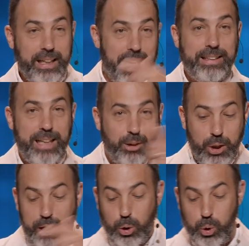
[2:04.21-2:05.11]
quel sens
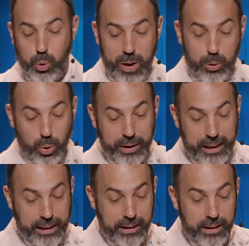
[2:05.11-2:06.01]
un écrou doit
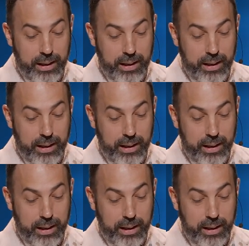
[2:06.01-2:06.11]
tourner.